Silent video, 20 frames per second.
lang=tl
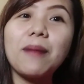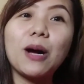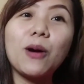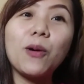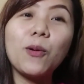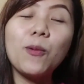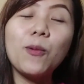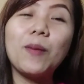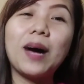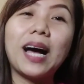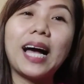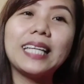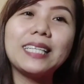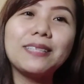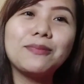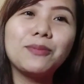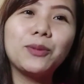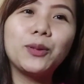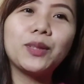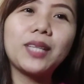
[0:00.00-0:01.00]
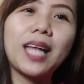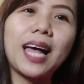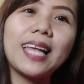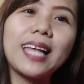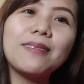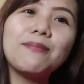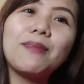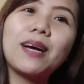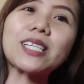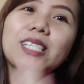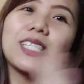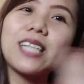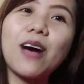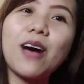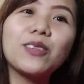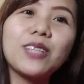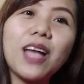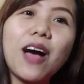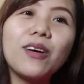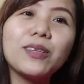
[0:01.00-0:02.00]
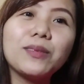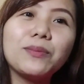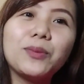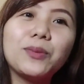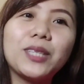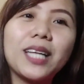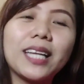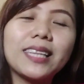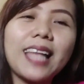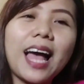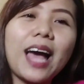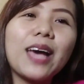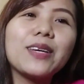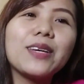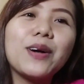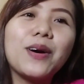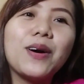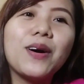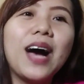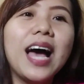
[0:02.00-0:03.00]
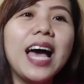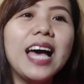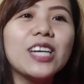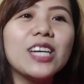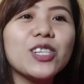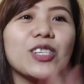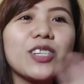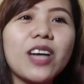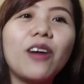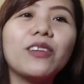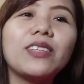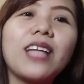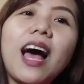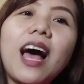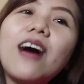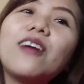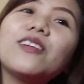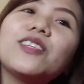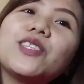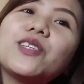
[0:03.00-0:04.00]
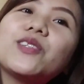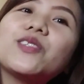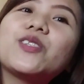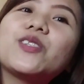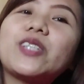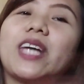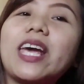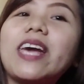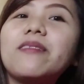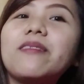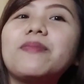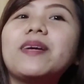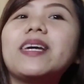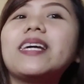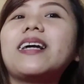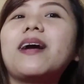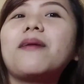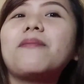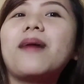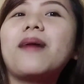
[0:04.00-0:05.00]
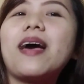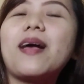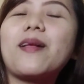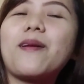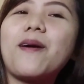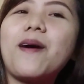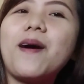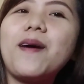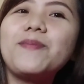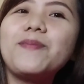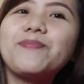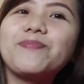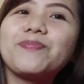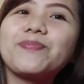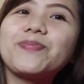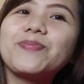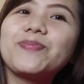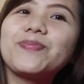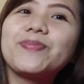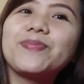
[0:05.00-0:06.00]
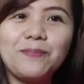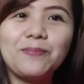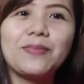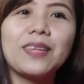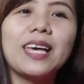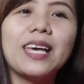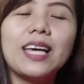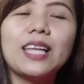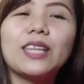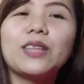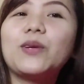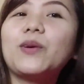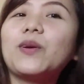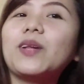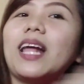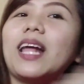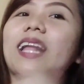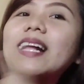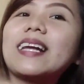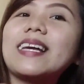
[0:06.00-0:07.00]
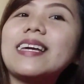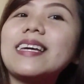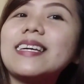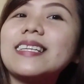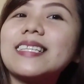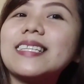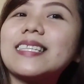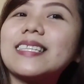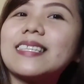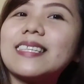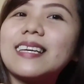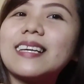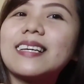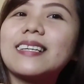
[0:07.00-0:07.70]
bago ko makalimutan, mag-shoutout muna tayo. Shoutout to JB Cabero, to Clarice,